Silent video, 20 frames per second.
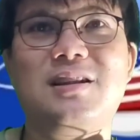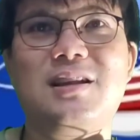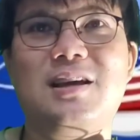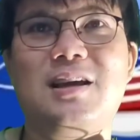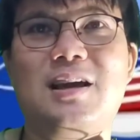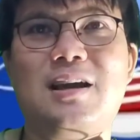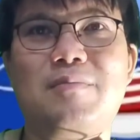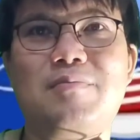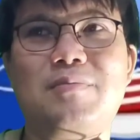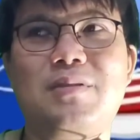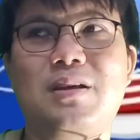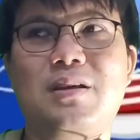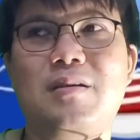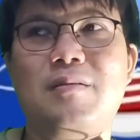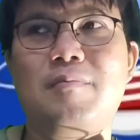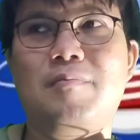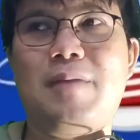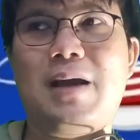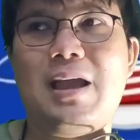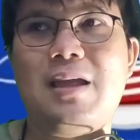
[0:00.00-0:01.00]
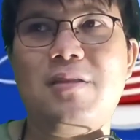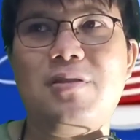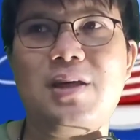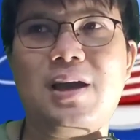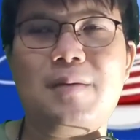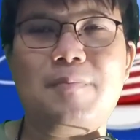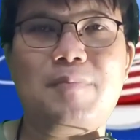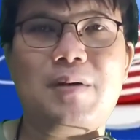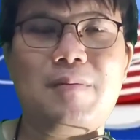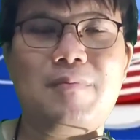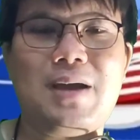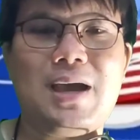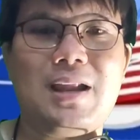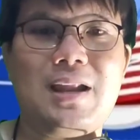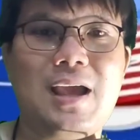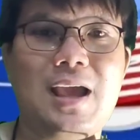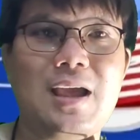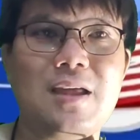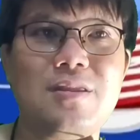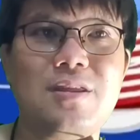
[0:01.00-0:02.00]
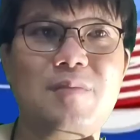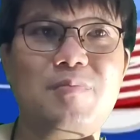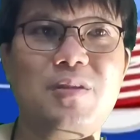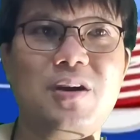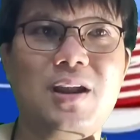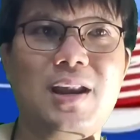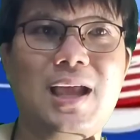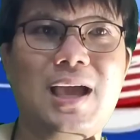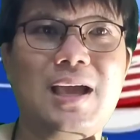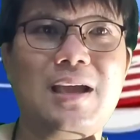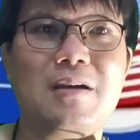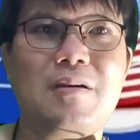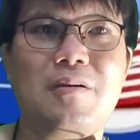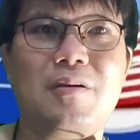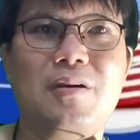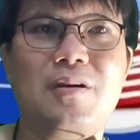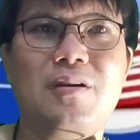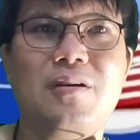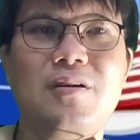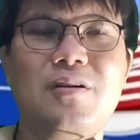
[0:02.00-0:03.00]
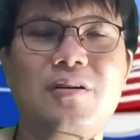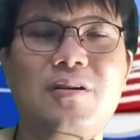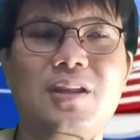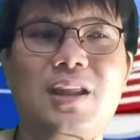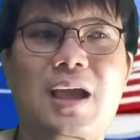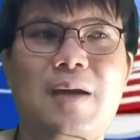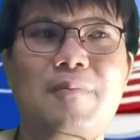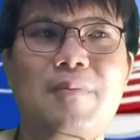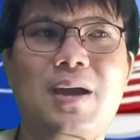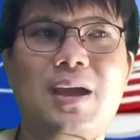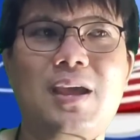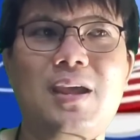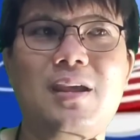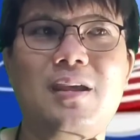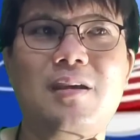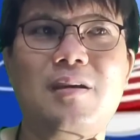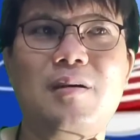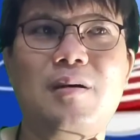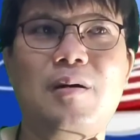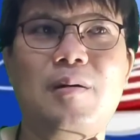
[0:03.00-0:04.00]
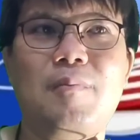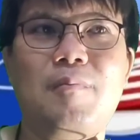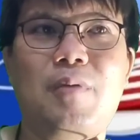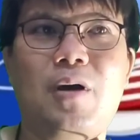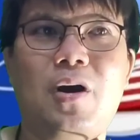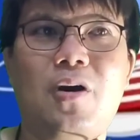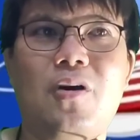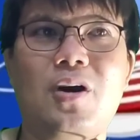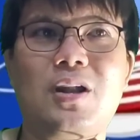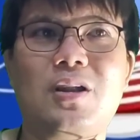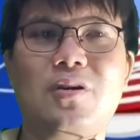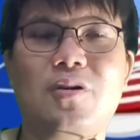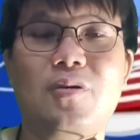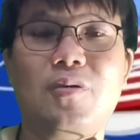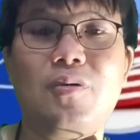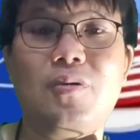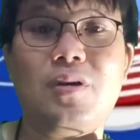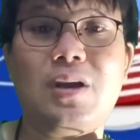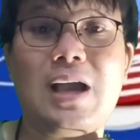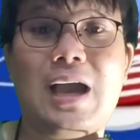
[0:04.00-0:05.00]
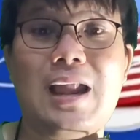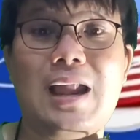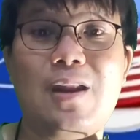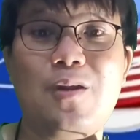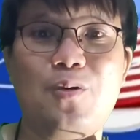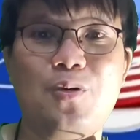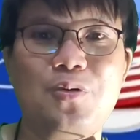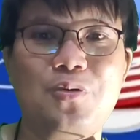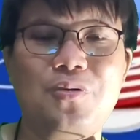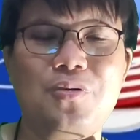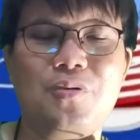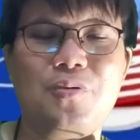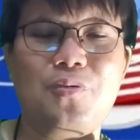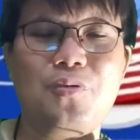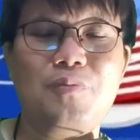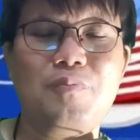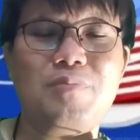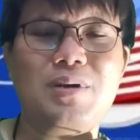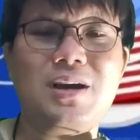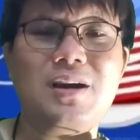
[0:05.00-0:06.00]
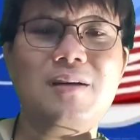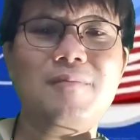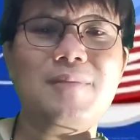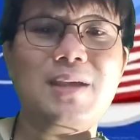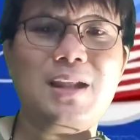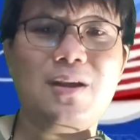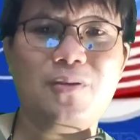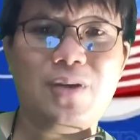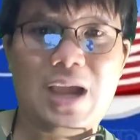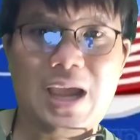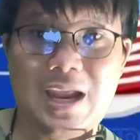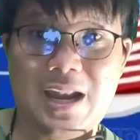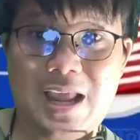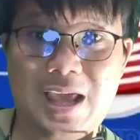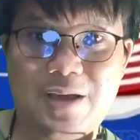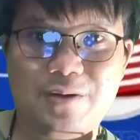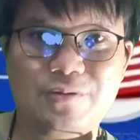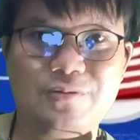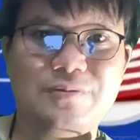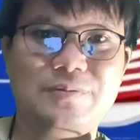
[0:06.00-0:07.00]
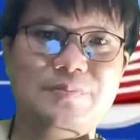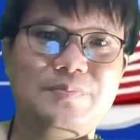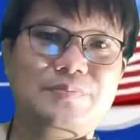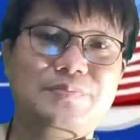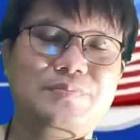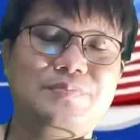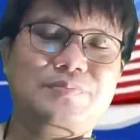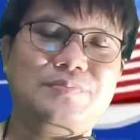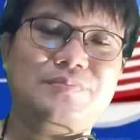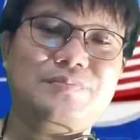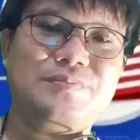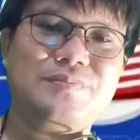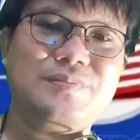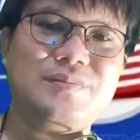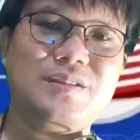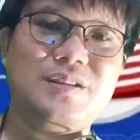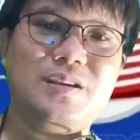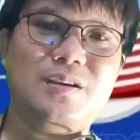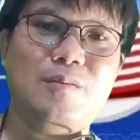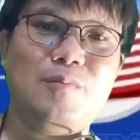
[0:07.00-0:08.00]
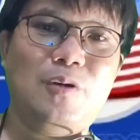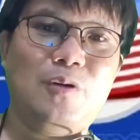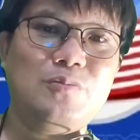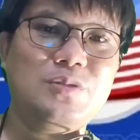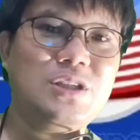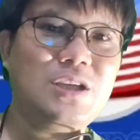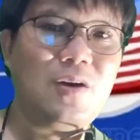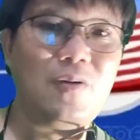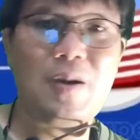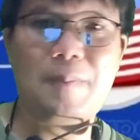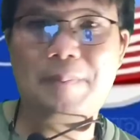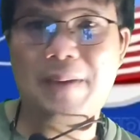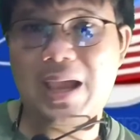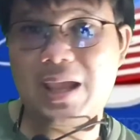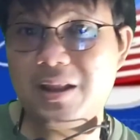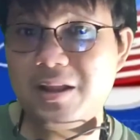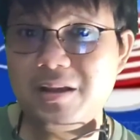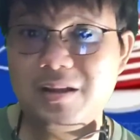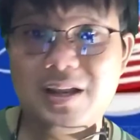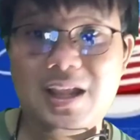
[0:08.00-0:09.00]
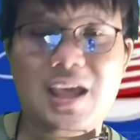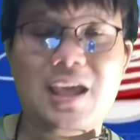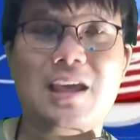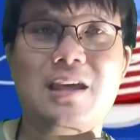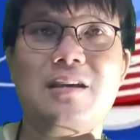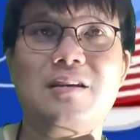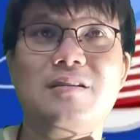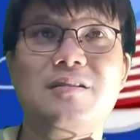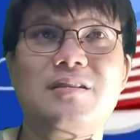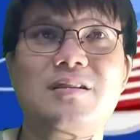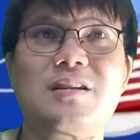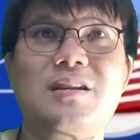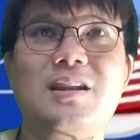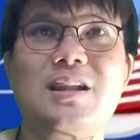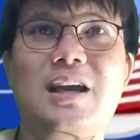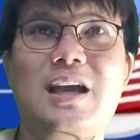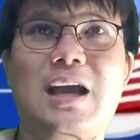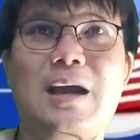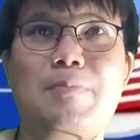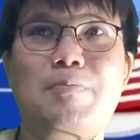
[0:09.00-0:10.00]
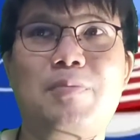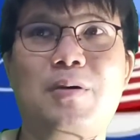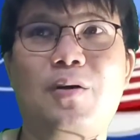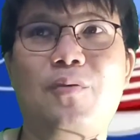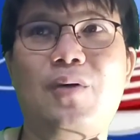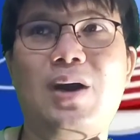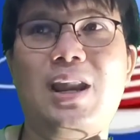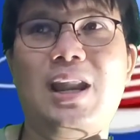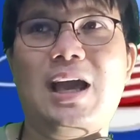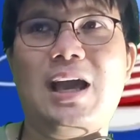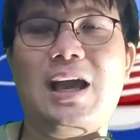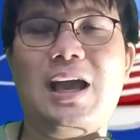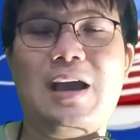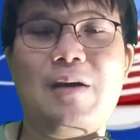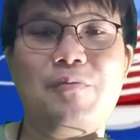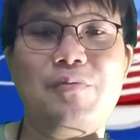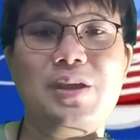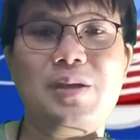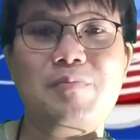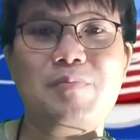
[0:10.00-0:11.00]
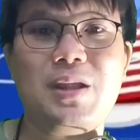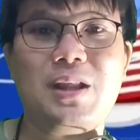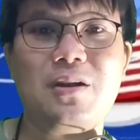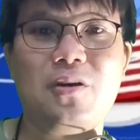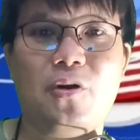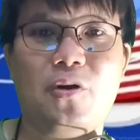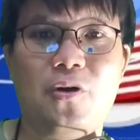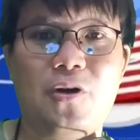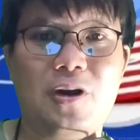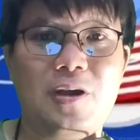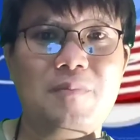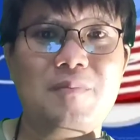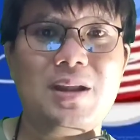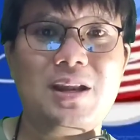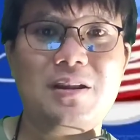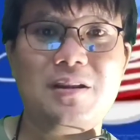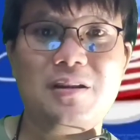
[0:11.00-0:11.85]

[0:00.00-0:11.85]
นะครับไปสักประมาณ$50ก็ทำให้พอร์ตของการลงทุนของคุณเพิ่มไปเท่าไหร่แล้วผมเชื่อว่าไปถึงแน่นะครับเพราะว่าหลังhalving Bitcoin